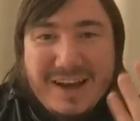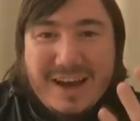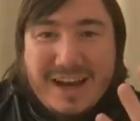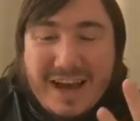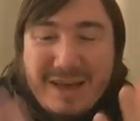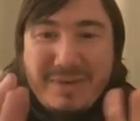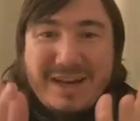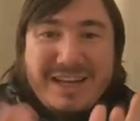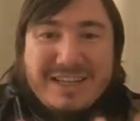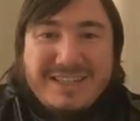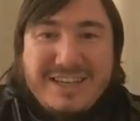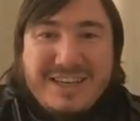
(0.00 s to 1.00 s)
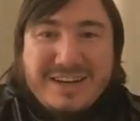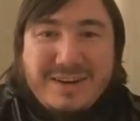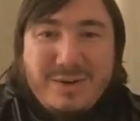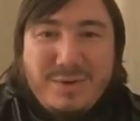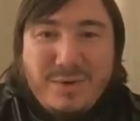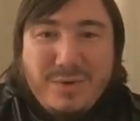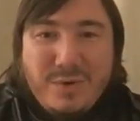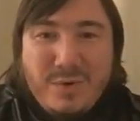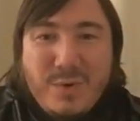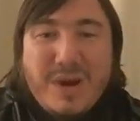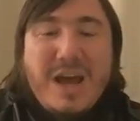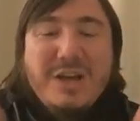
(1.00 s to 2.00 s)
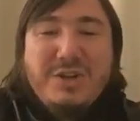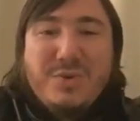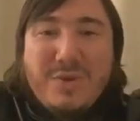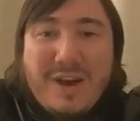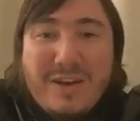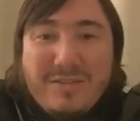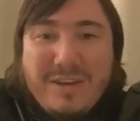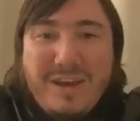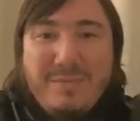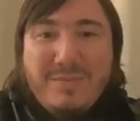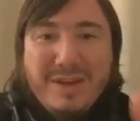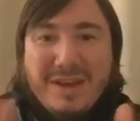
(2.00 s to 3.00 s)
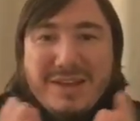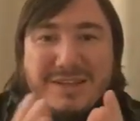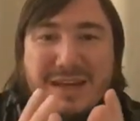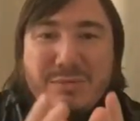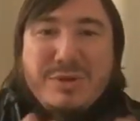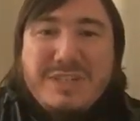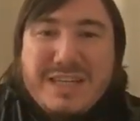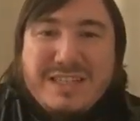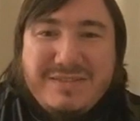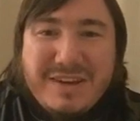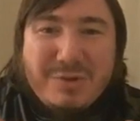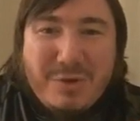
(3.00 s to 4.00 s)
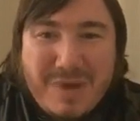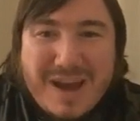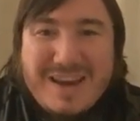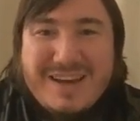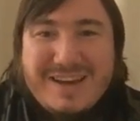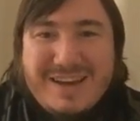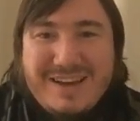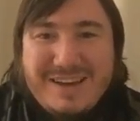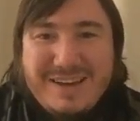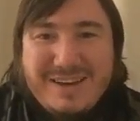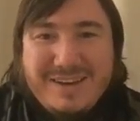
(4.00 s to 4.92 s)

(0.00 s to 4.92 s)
Аль-амаль ясир, валь-аджрун авим. Само действие, оно маленькое.